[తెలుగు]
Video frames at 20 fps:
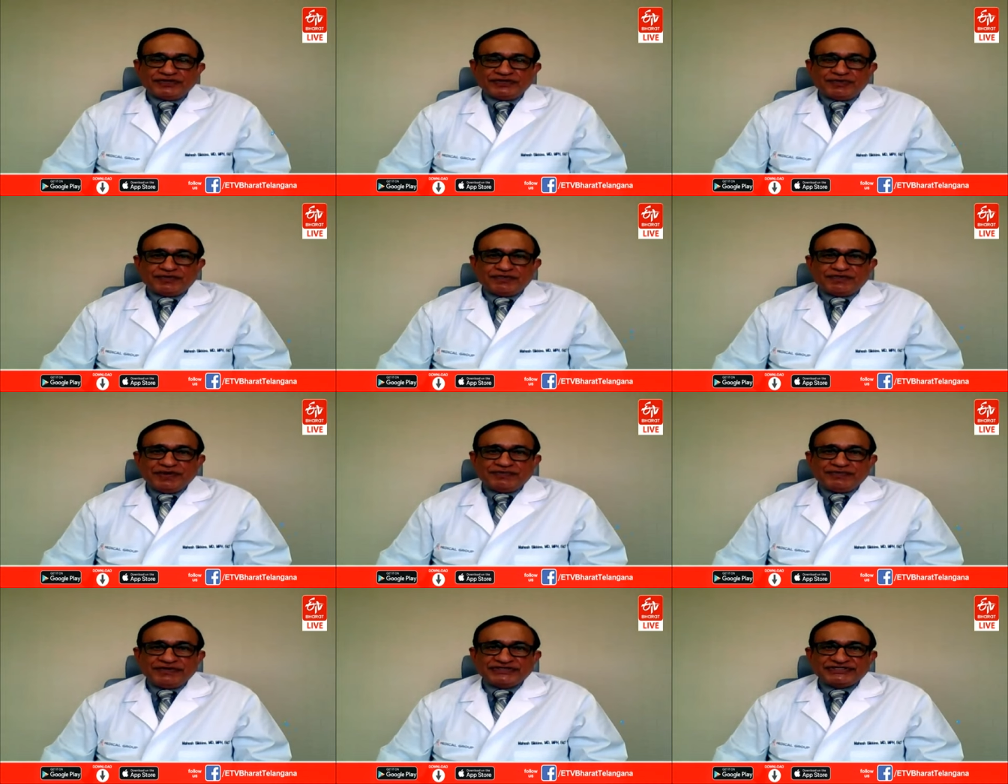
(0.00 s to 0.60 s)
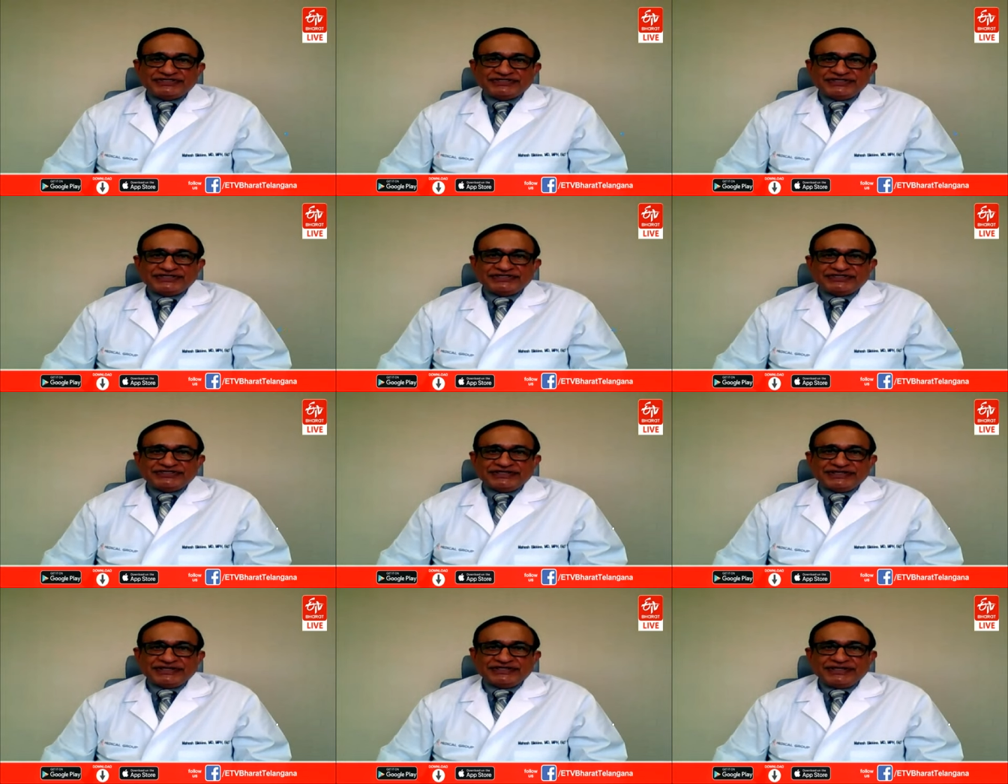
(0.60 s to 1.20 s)
మొత్తం పబ్లిష్
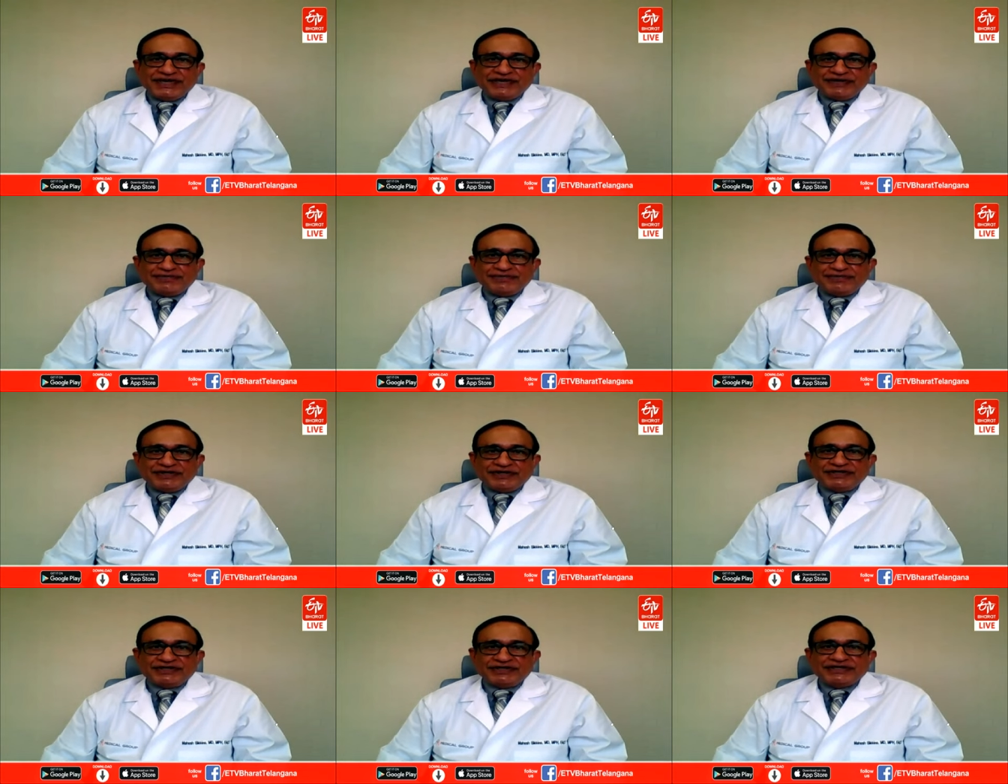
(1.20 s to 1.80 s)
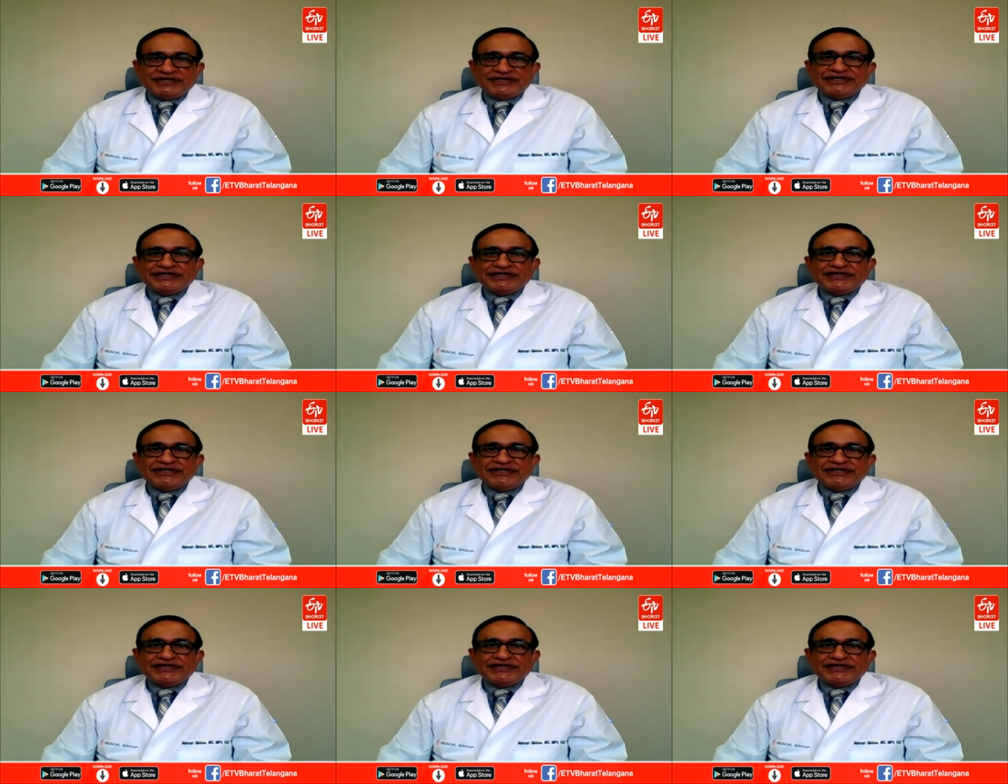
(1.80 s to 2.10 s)
చేస్తే దాన్ని బట్టి